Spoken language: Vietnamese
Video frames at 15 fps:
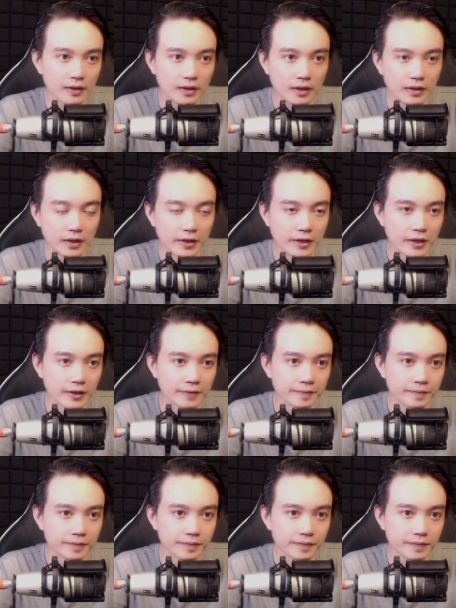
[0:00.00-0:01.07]
Anh nghĩ là
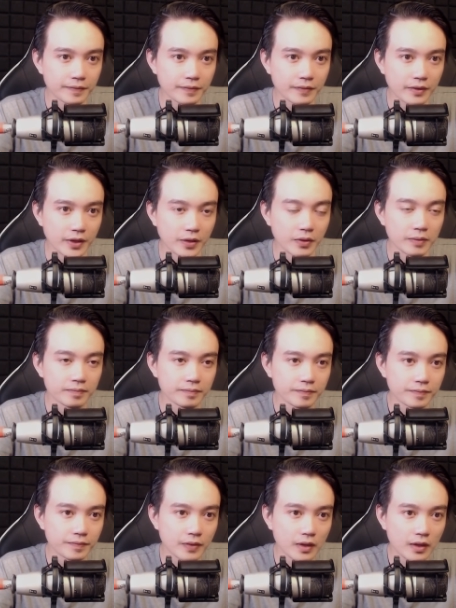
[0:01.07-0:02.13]
nhiều lắm.
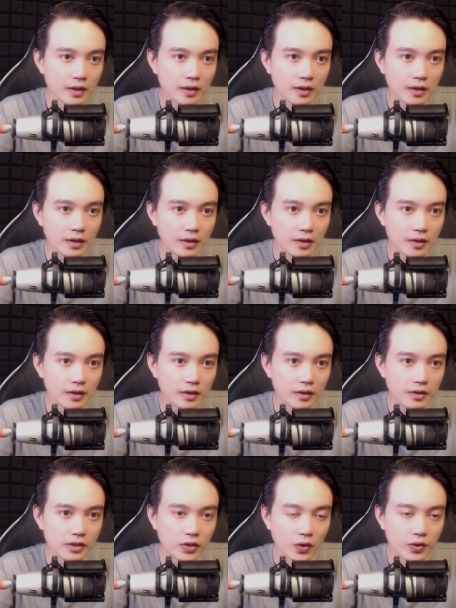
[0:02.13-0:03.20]

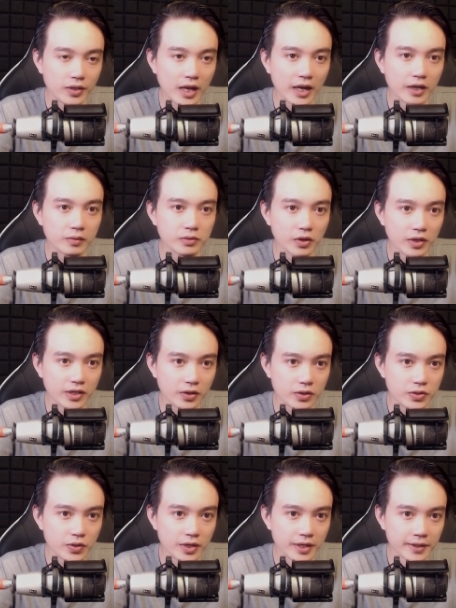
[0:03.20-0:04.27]
Võ gia không rõ lý do
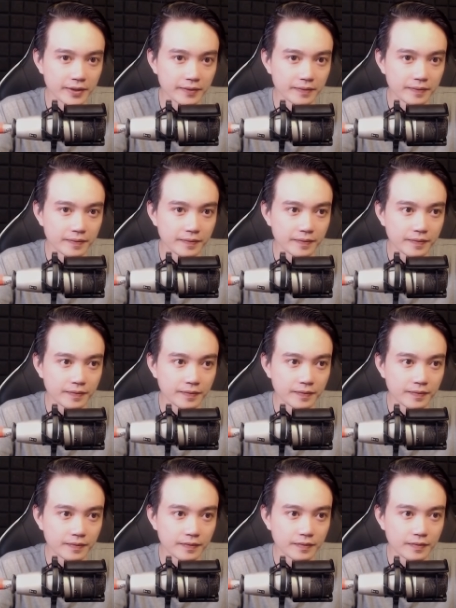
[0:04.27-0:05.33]
xuất hiện,
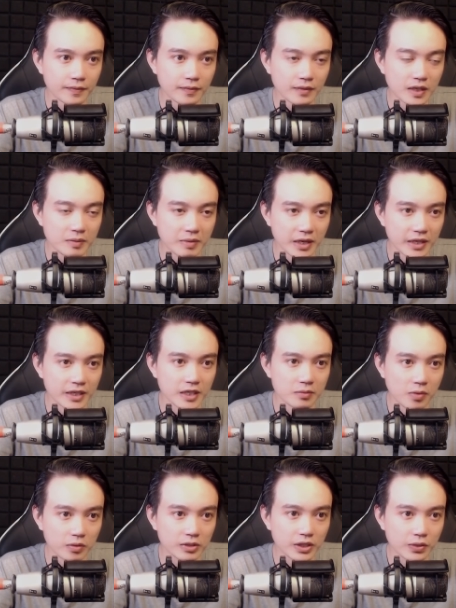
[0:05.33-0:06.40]
nhưng mà hình như
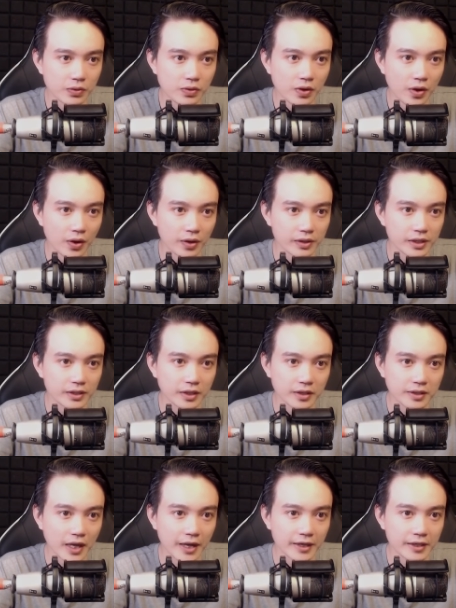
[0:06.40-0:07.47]
mục tiêu của họ và thần
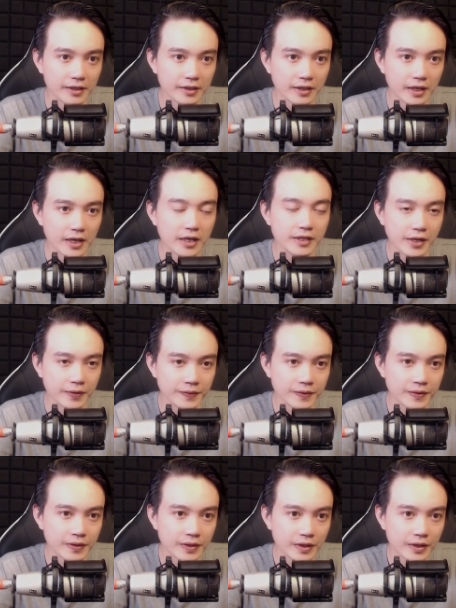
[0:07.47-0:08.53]
tài là khác nhau,
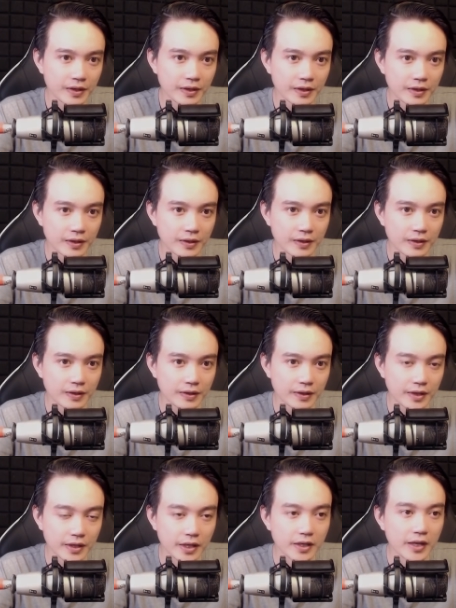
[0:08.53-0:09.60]

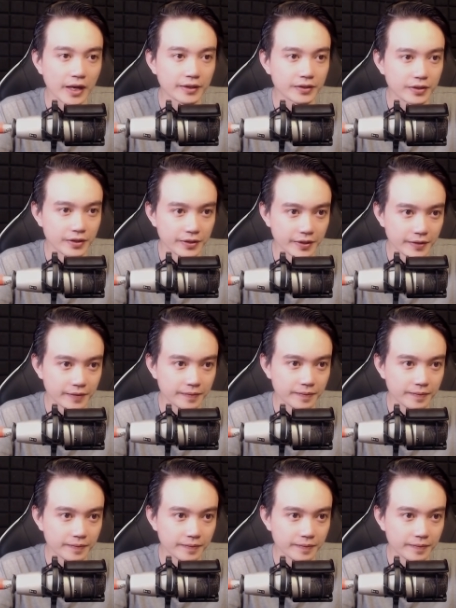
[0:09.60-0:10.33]
nên dễ dàng thương lượng được.